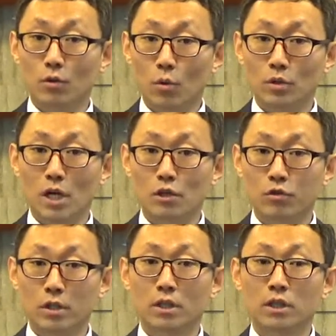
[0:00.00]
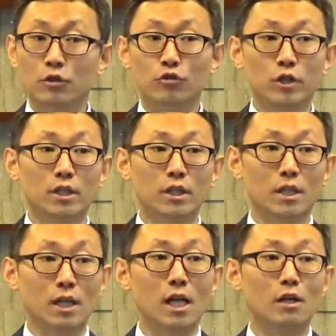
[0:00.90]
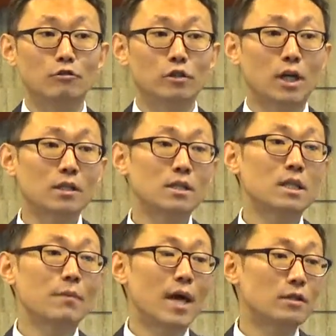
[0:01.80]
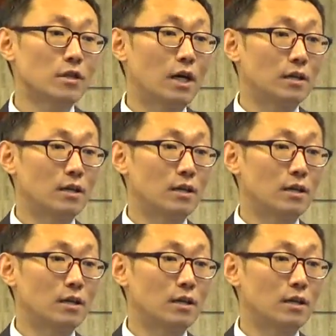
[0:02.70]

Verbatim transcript: 교제할 수 있는 그 유익을 우리가 침해해서 안